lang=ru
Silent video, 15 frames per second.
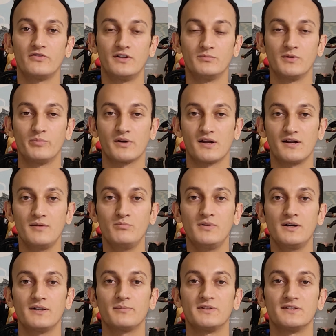фильма про
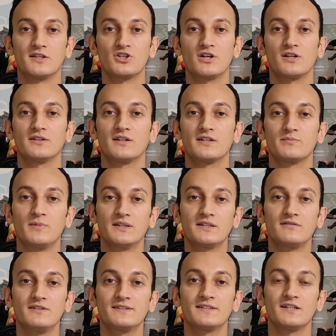Рэмбо изначально
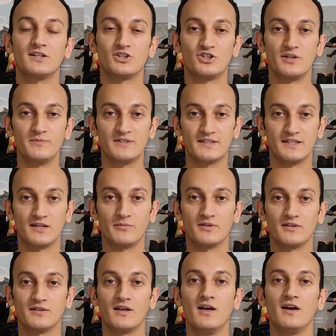рассматривался Джеймс
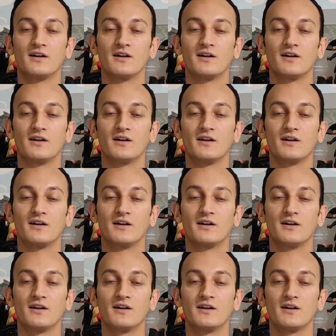Кэмерон,